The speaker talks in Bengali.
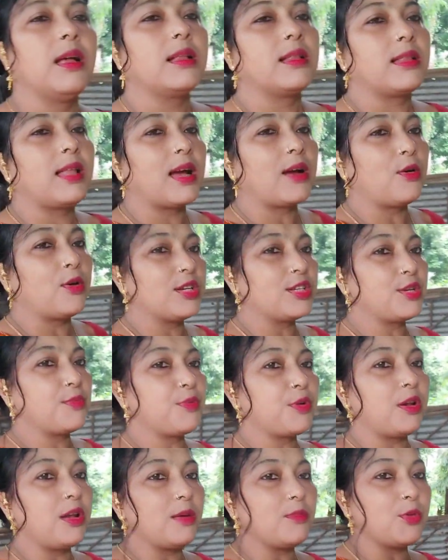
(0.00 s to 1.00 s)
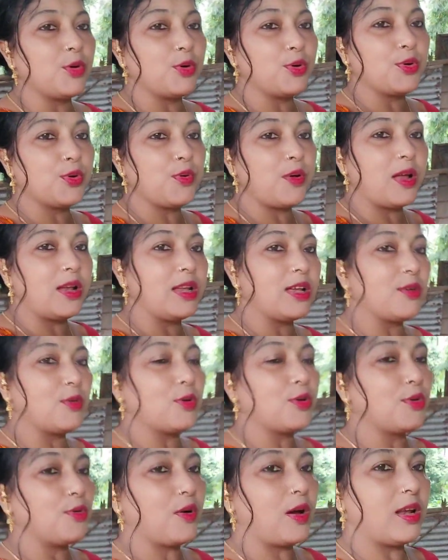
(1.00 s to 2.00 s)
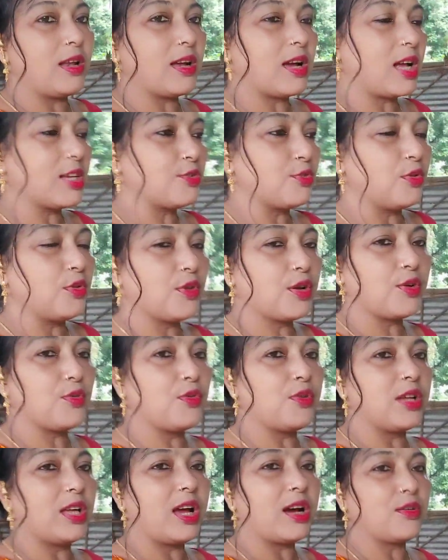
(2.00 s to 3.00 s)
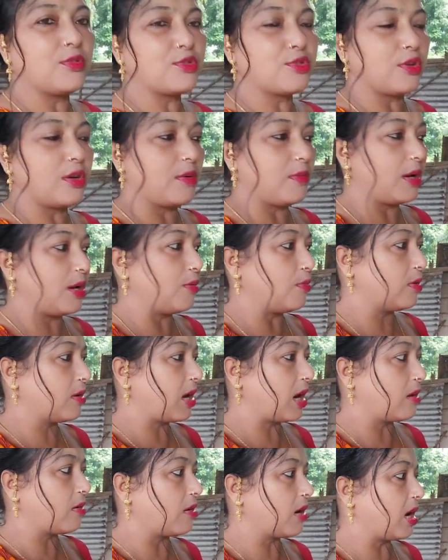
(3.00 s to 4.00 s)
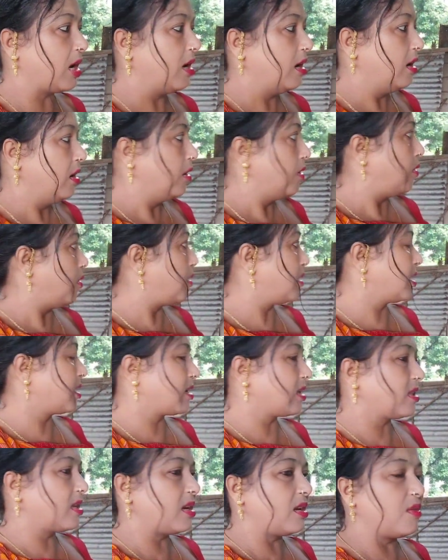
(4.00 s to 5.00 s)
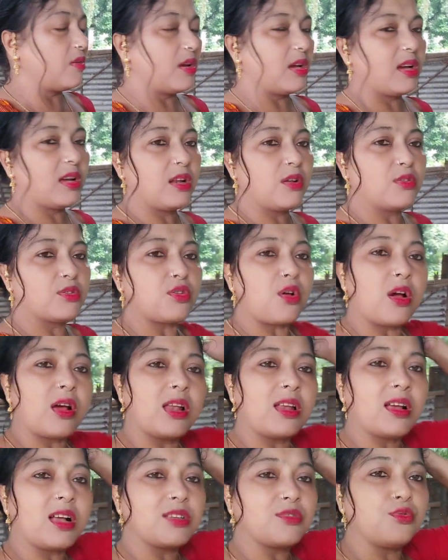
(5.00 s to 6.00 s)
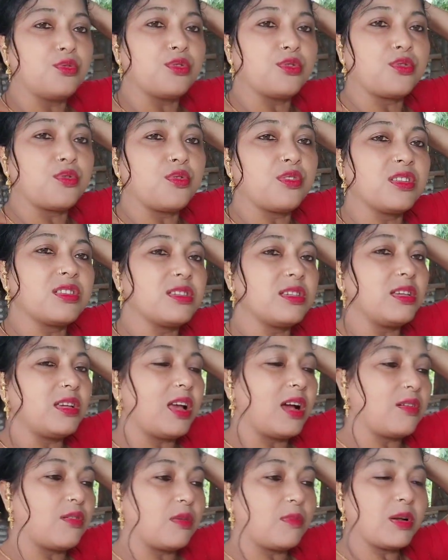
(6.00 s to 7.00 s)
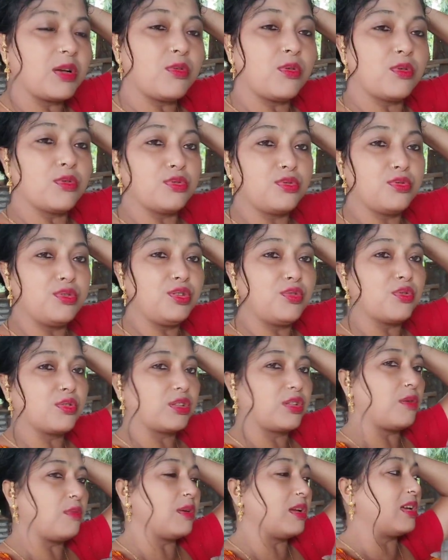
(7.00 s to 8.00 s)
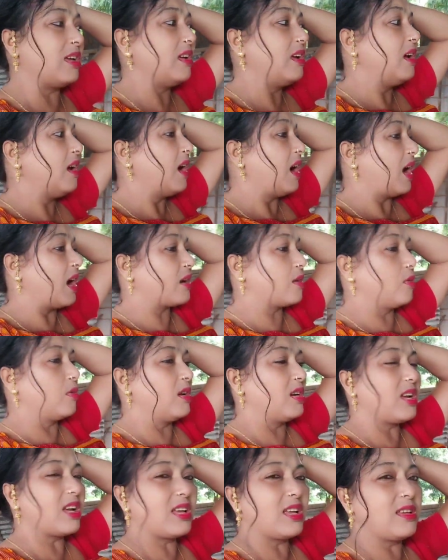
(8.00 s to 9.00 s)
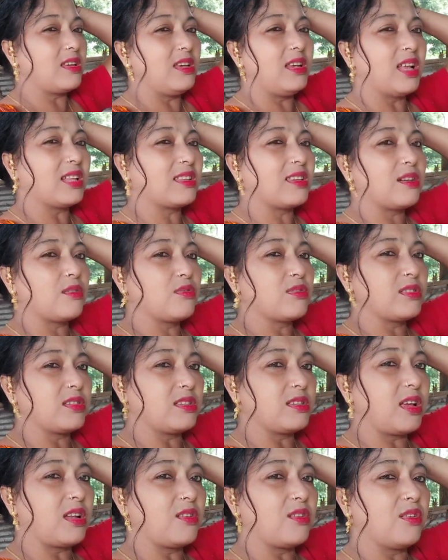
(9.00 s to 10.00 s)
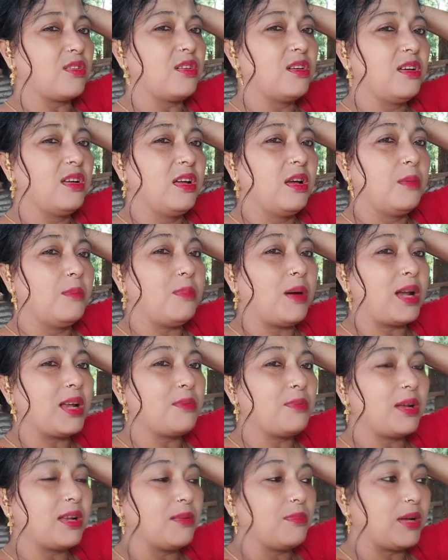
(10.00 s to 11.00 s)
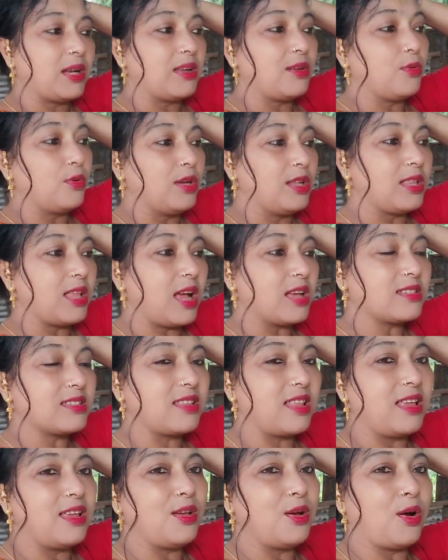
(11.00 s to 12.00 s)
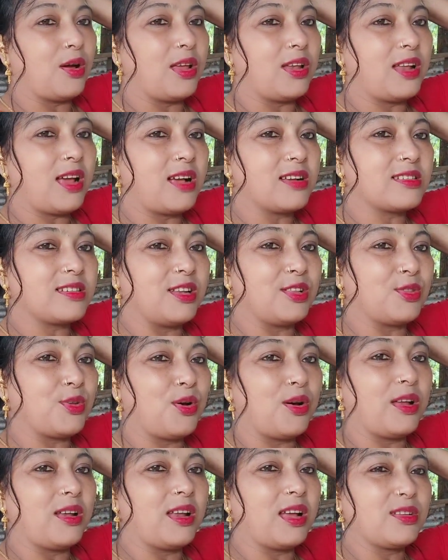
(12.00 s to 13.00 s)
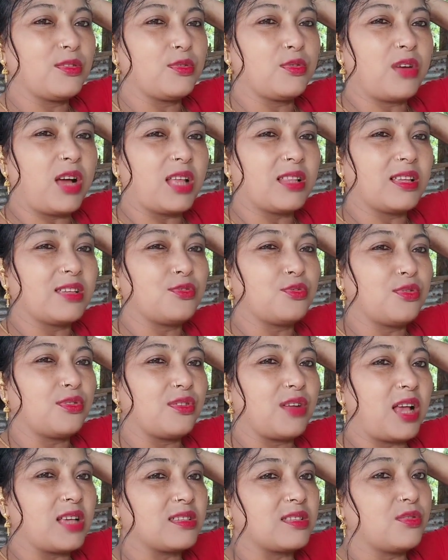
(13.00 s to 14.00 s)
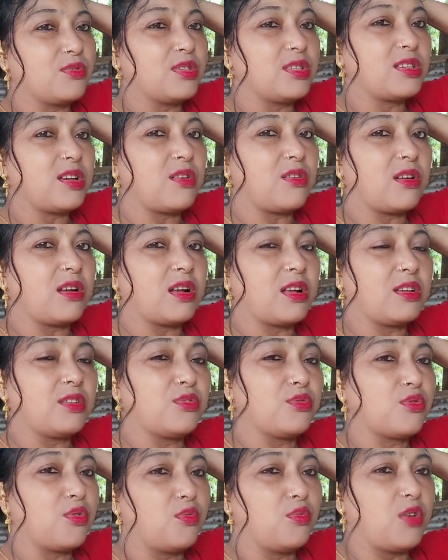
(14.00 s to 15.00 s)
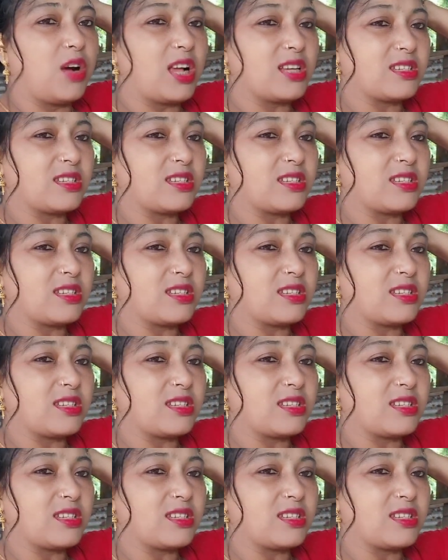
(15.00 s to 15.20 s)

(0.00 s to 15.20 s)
এসে পড়লাম গরুর গোয়ালে গরুর গোয়ালে কাজগুলোকে করি এখন সোনা ভাই ওর কেননা অনেকটা দেরি হয়ে গেল সকালে কাজগুলো তো করেছি এখন আবার গরু দুনি করতে হবে আর গলিটাকে কী রাখা করছে জানো বারে বারে মানে গলিতে আসতেই হয় না আসলে তো হয় না কিন্তু কাদার জন্য না আসতেও ইচ্ছা করে না কিন্তু তবুও আসি